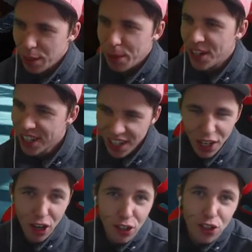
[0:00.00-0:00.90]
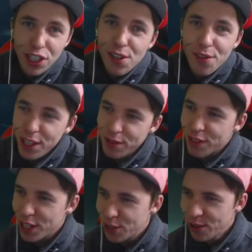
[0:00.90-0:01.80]
aber es sieht auf jeden
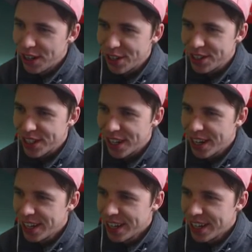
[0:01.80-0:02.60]
Fall cool aus, ne?